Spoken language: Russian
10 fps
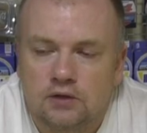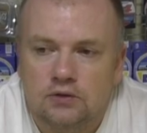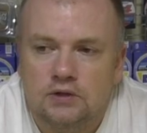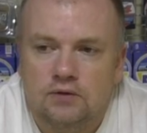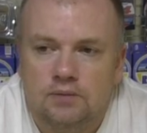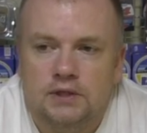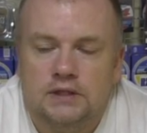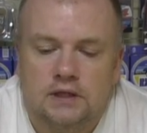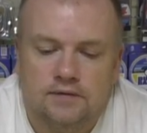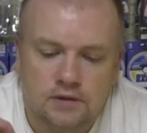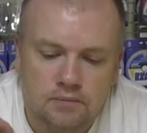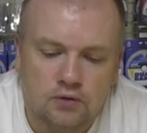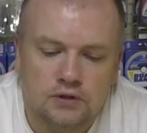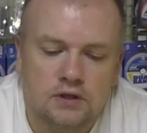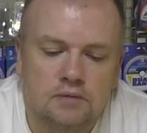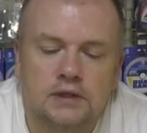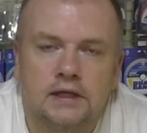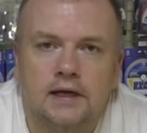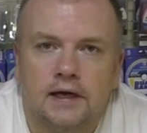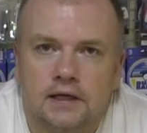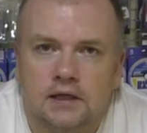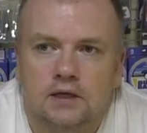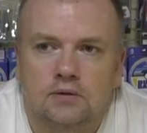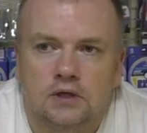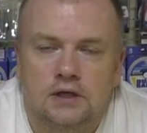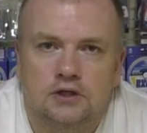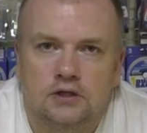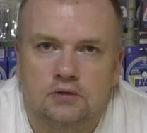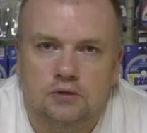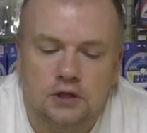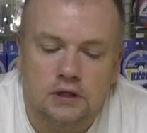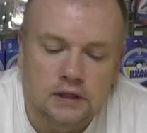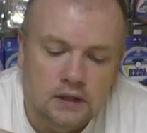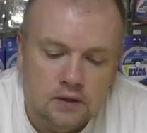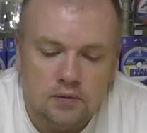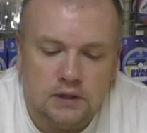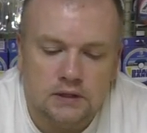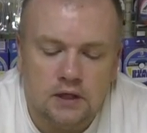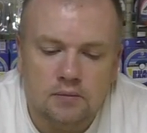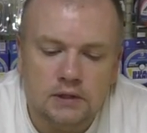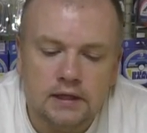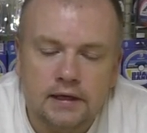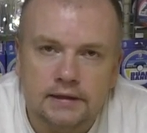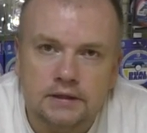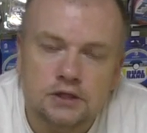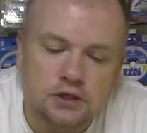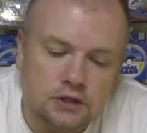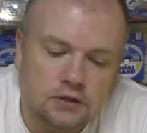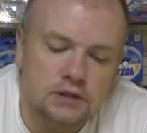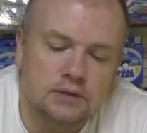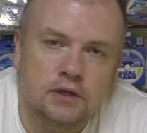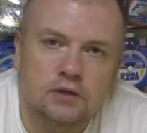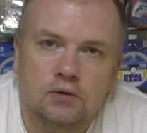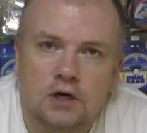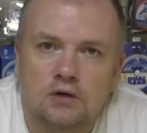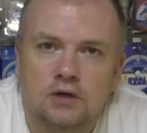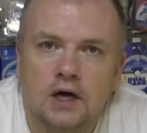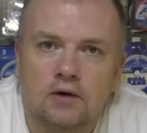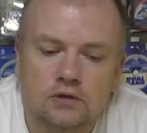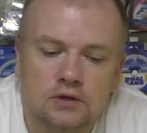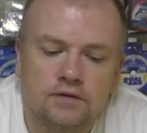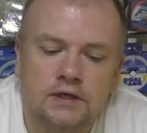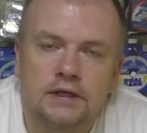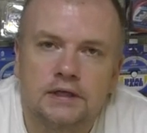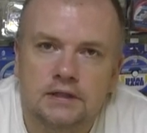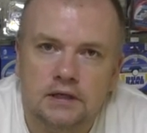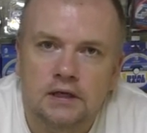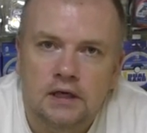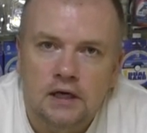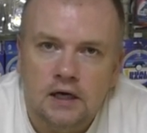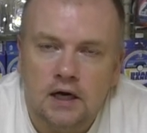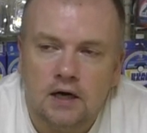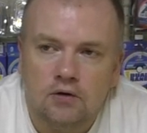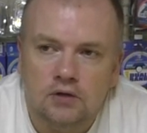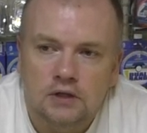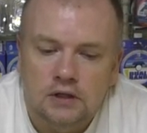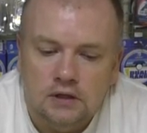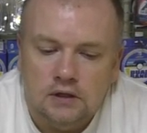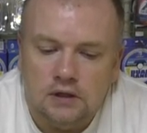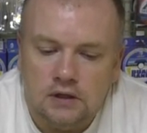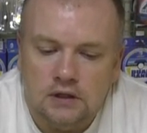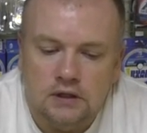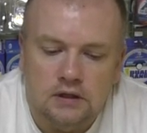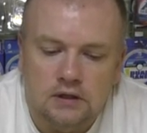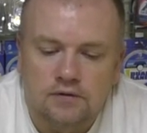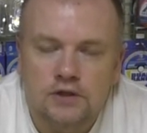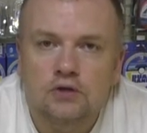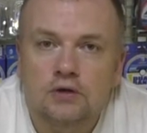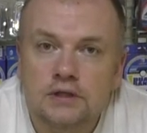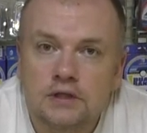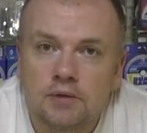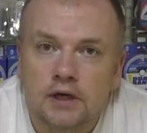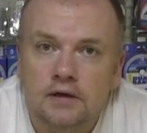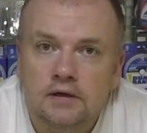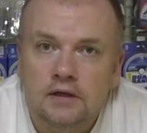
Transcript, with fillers: То есть вот представьте, бросили мотыля, я так вот раньше изучал, бросаю мотыля на течение и смотрю, как, как он двигается, как он э, ведет себя,